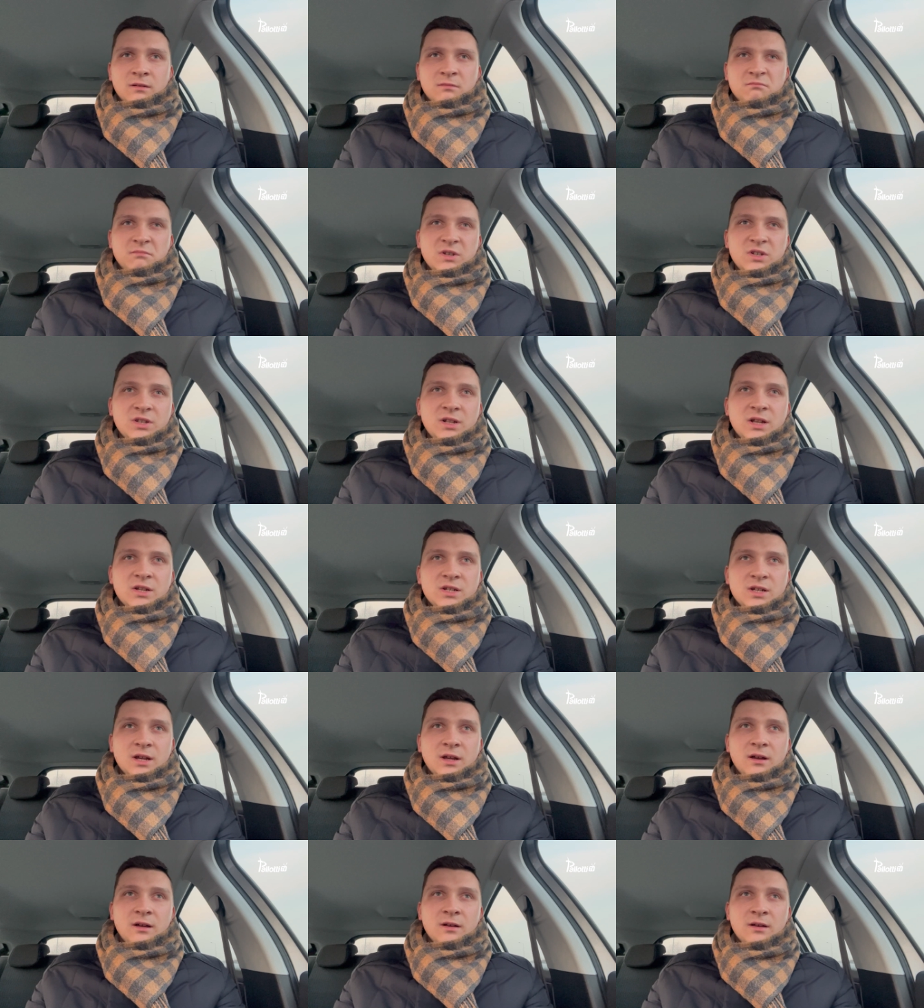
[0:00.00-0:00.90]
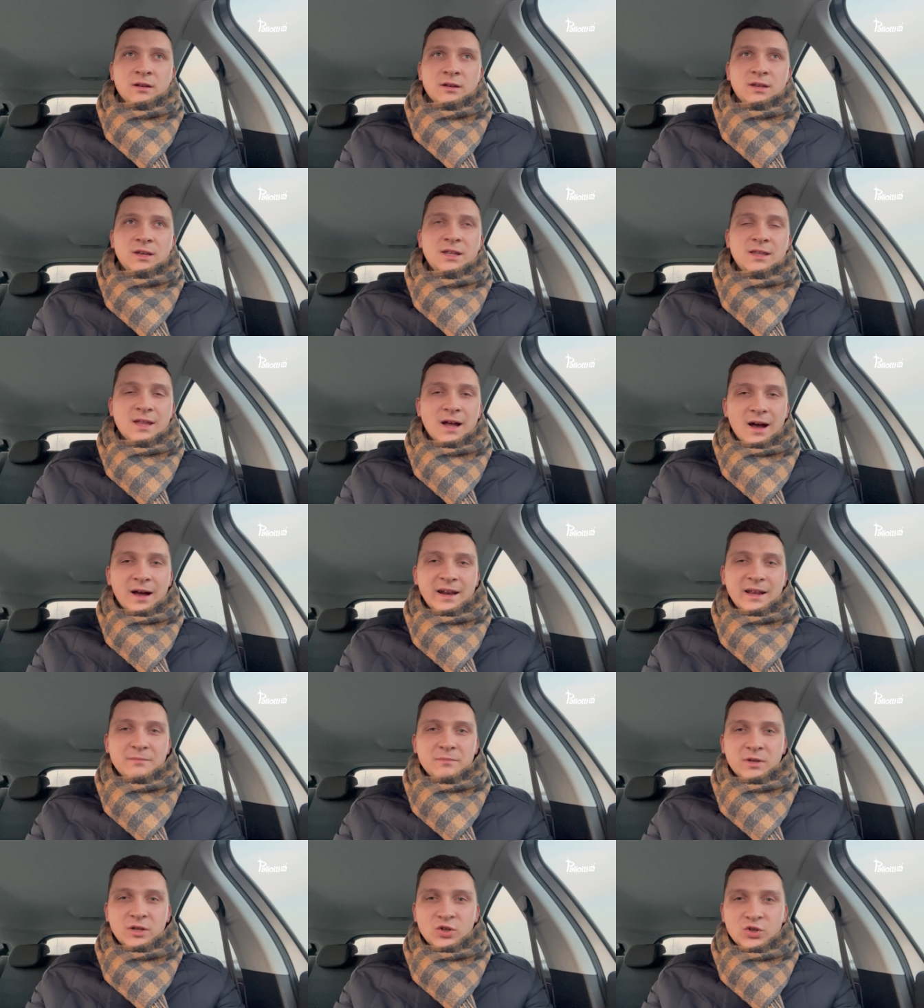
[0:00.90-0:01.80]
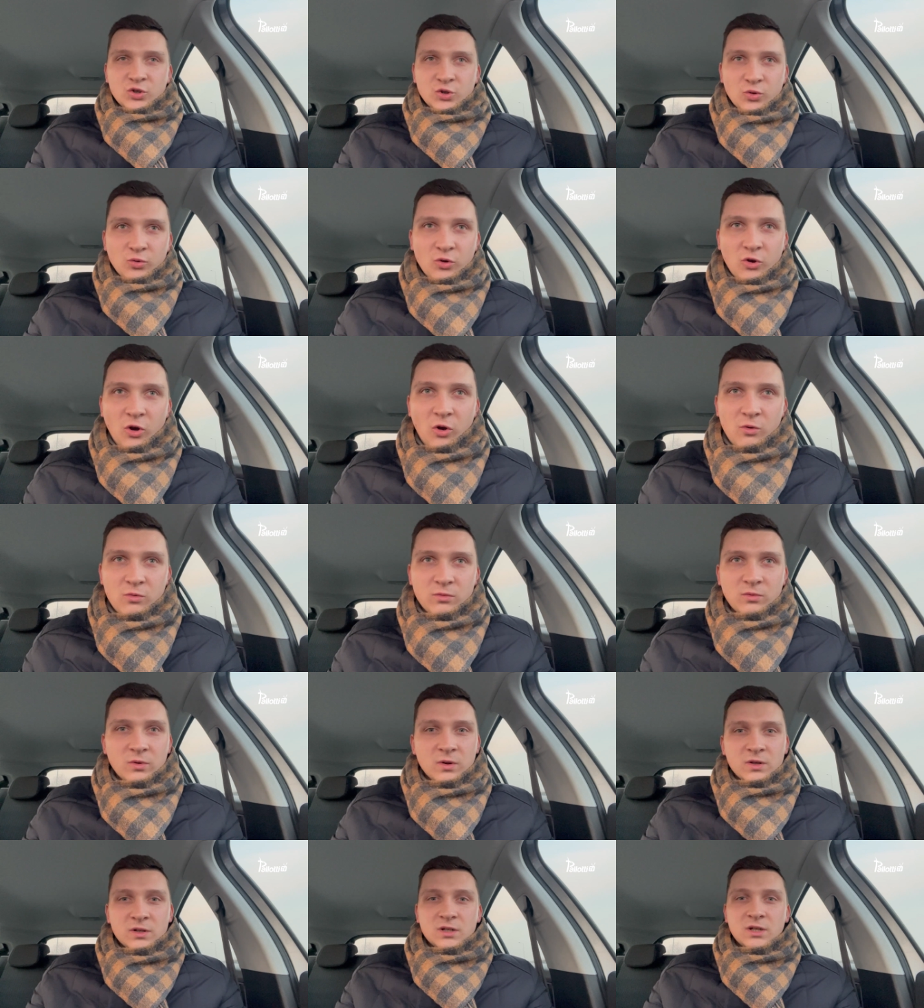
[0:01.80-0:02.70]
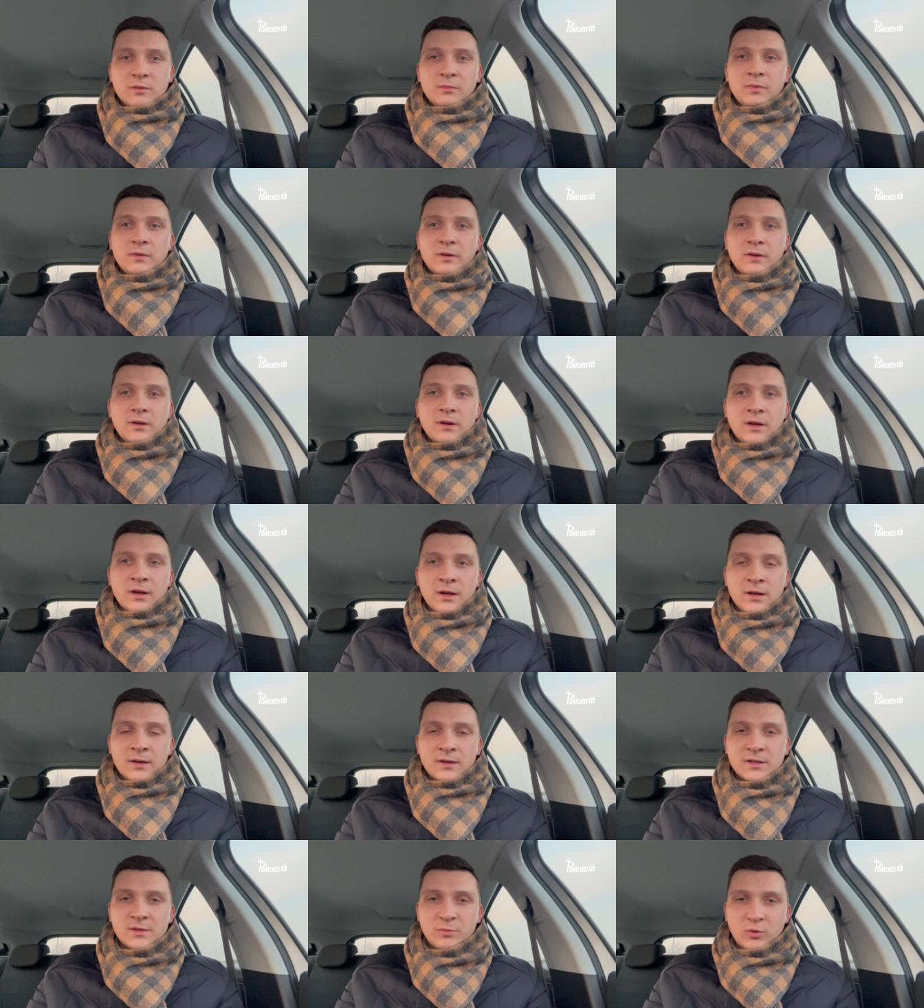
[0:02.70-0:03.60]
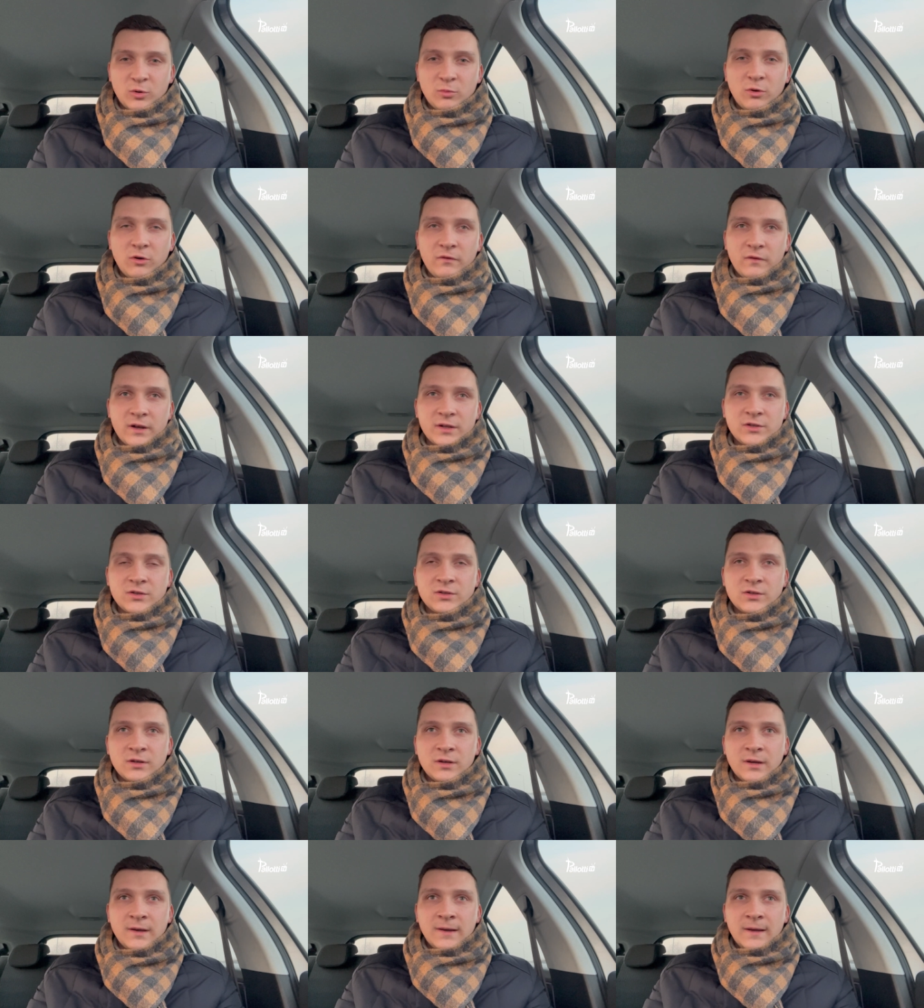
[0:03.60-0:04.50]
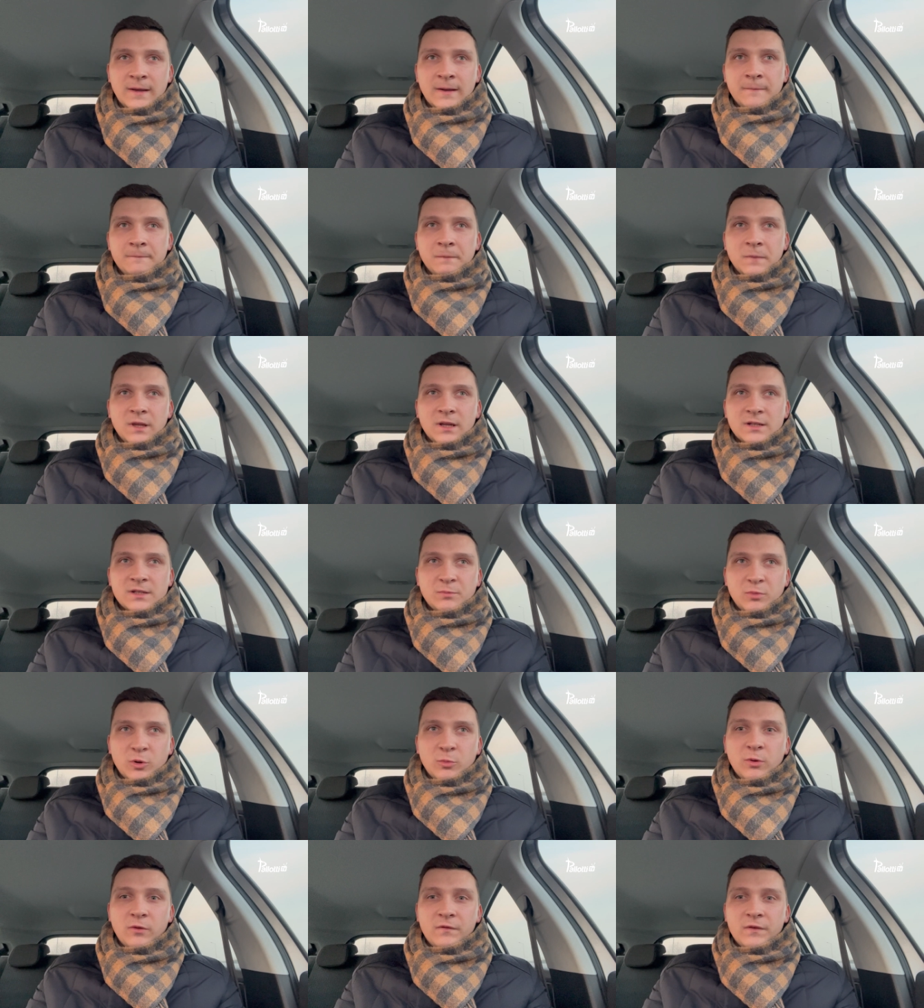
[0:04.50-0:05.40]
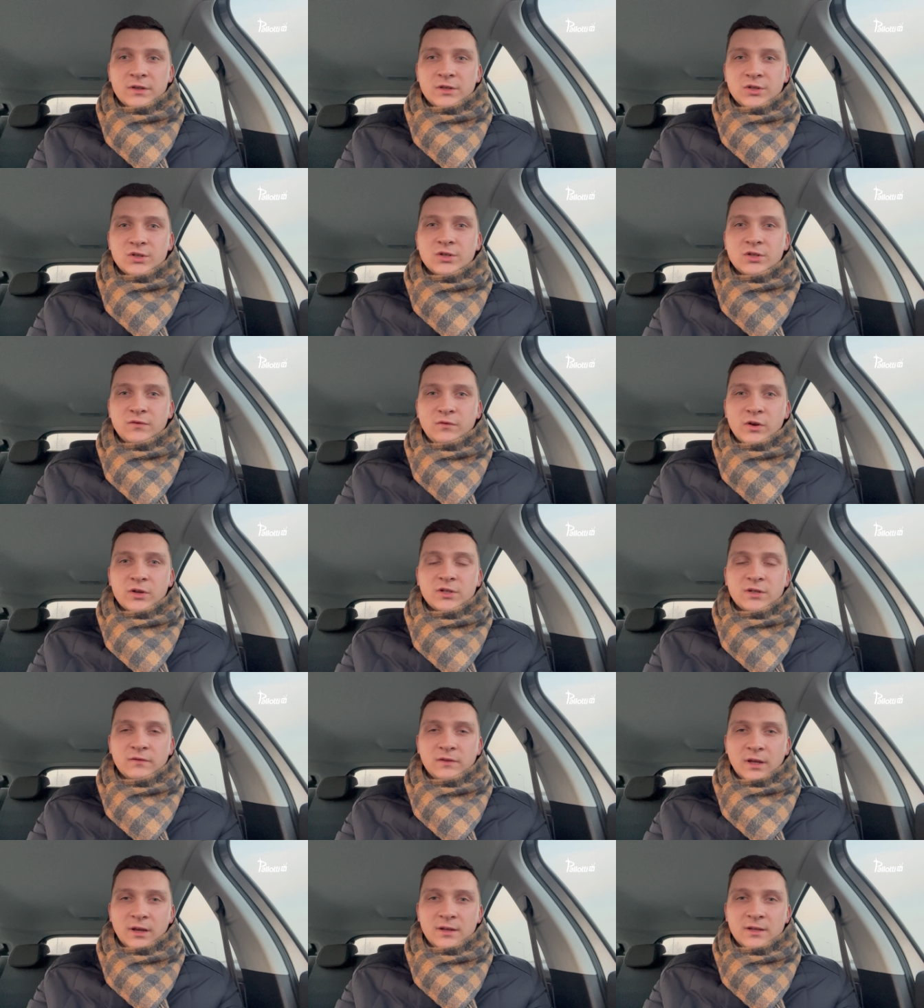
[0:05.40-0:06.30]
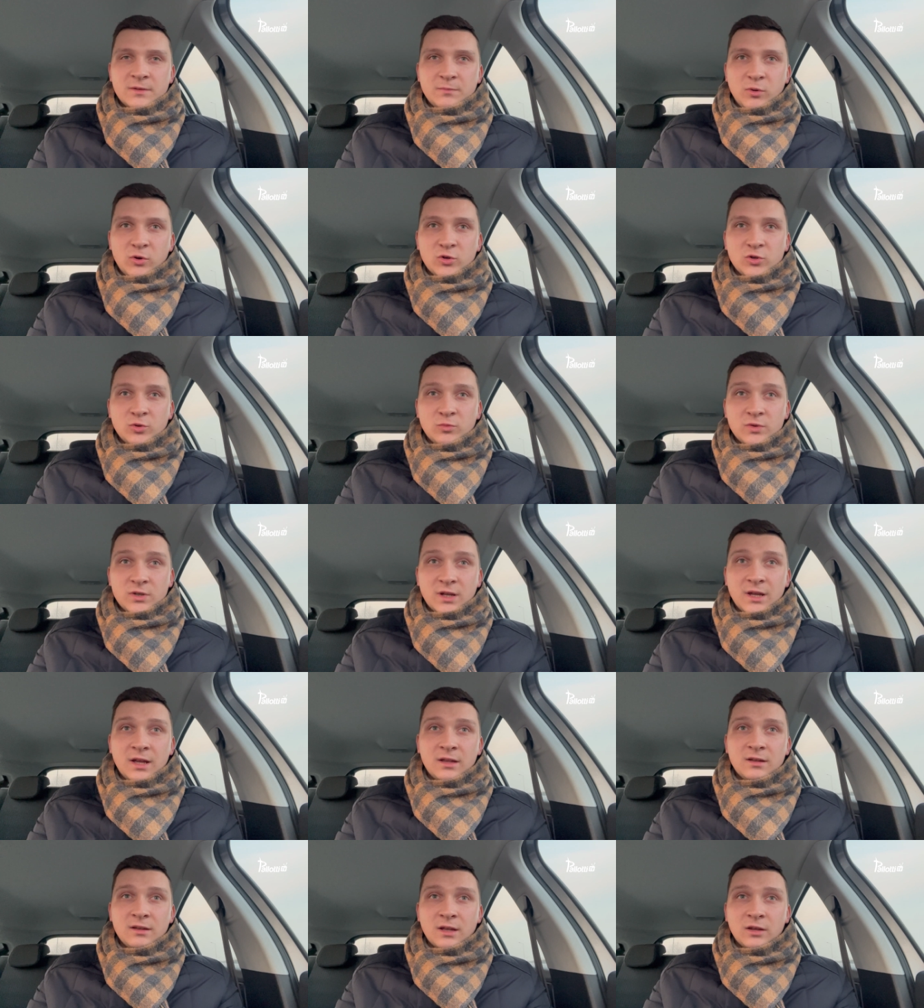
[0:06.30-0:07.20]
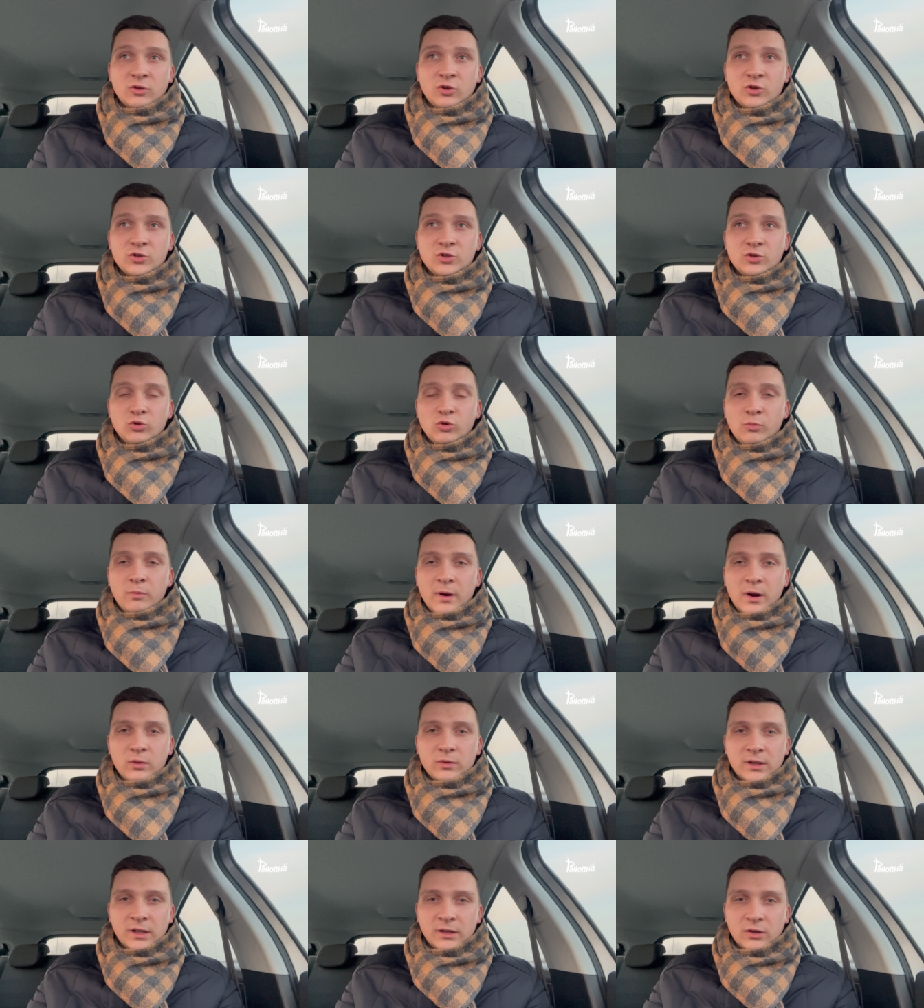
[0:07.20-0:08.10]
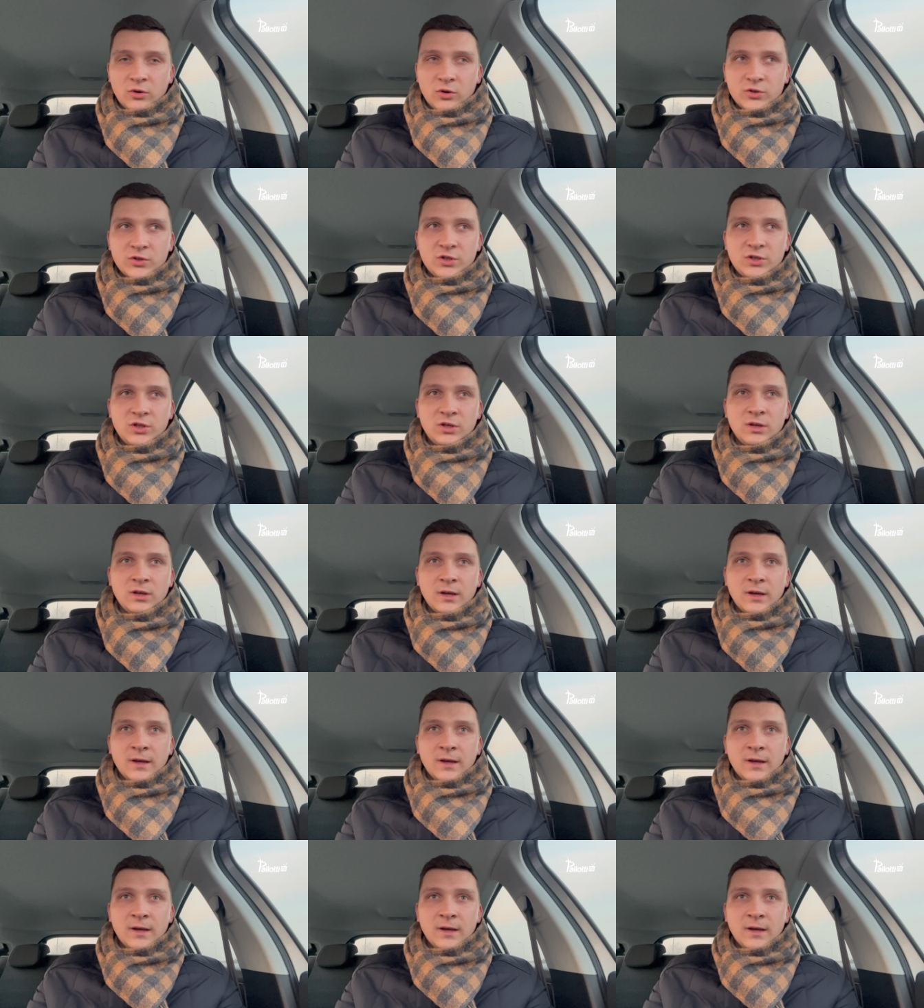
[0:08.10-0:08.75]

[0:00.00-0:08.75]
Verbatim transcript: myślę, że i darem, i sztuką, żeby spróbować, spróbować żyć właśnie w taki sposób, że kiedy nadchodzi upał, nadchodzi